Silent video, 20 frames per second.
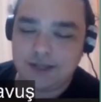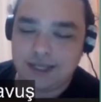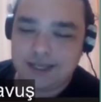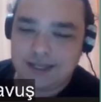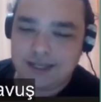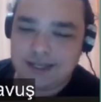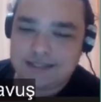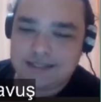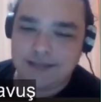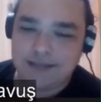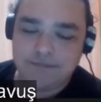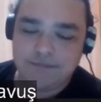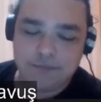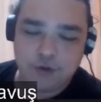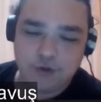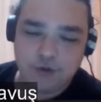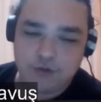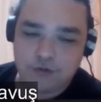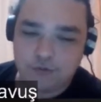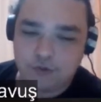sen bir
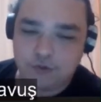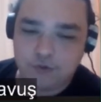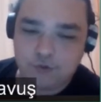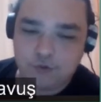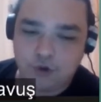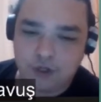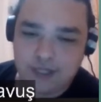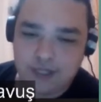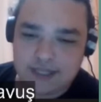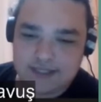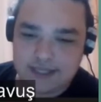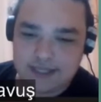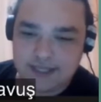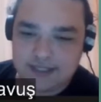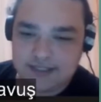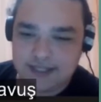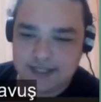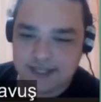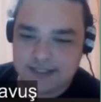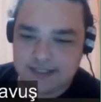yolunu bulup kolay sayı
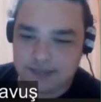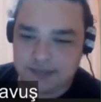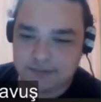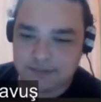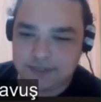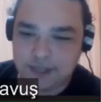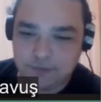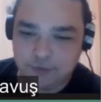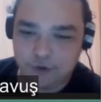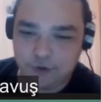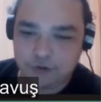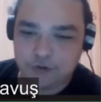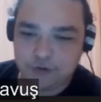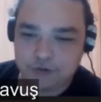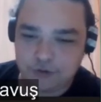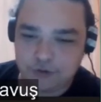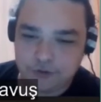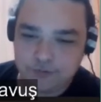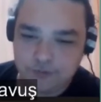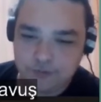atacaksın abi. Tempoyu
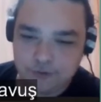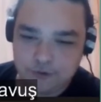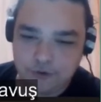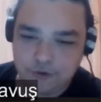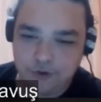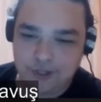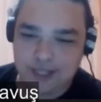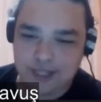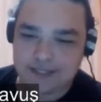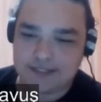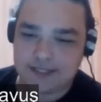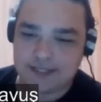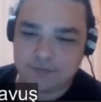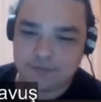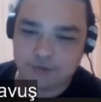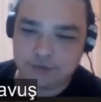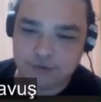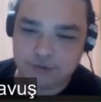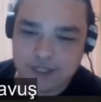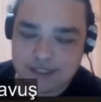düşürüp kolay sayı
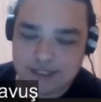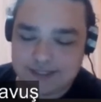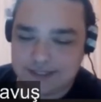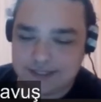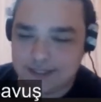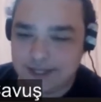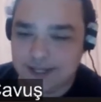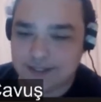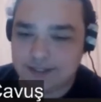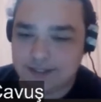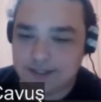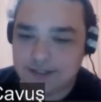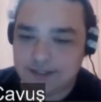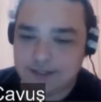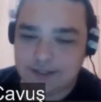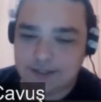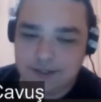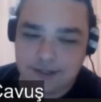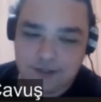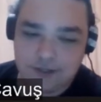bulacaksın. Yani
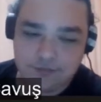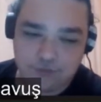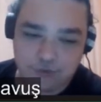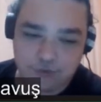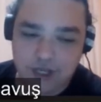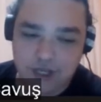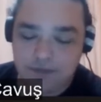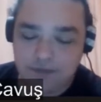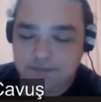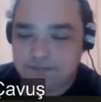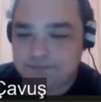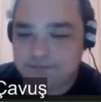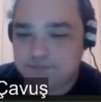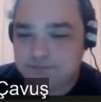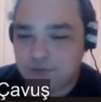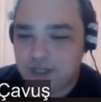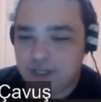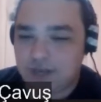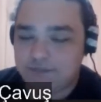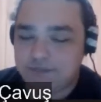bunu yap
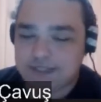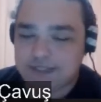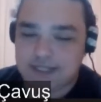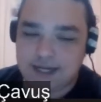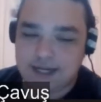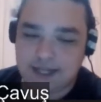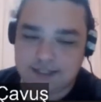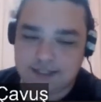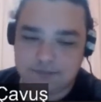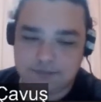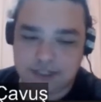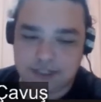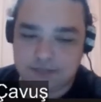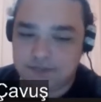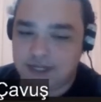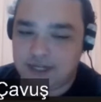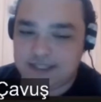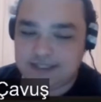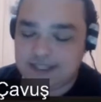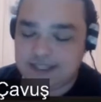bunu yapması lazım takım.
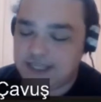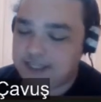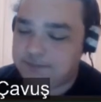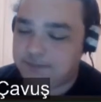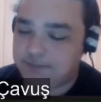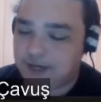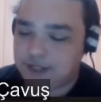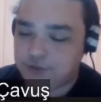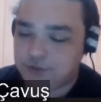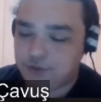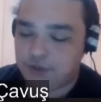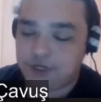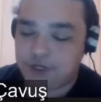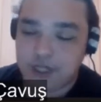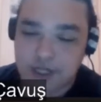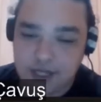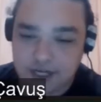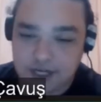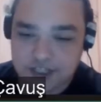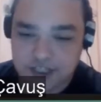Hani Zenit Barcelona'ya
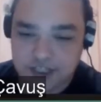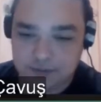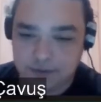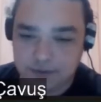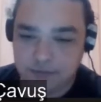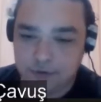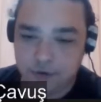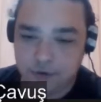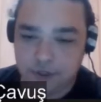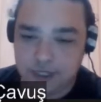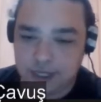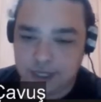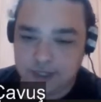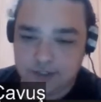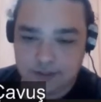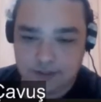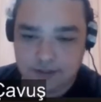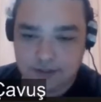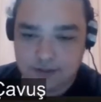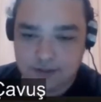karşı yapabiliyorken
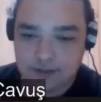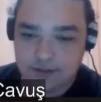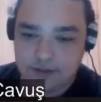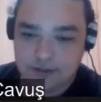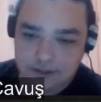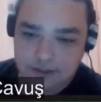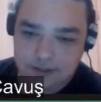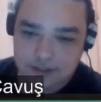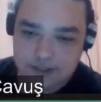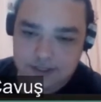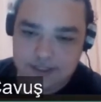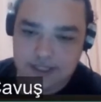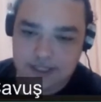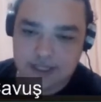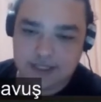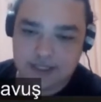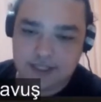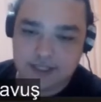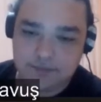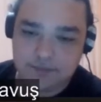
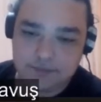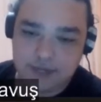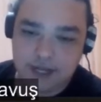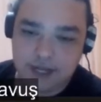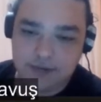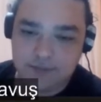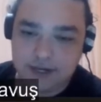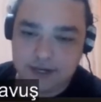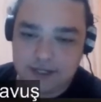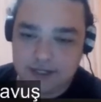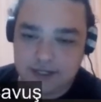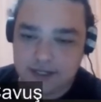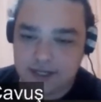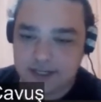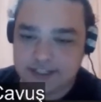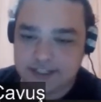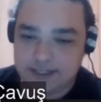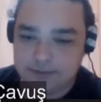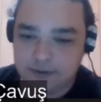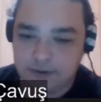senin gidip Real Madrid'e
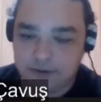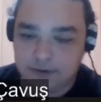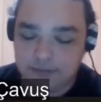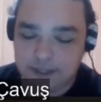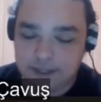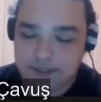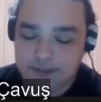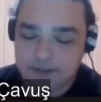karşı yapamaman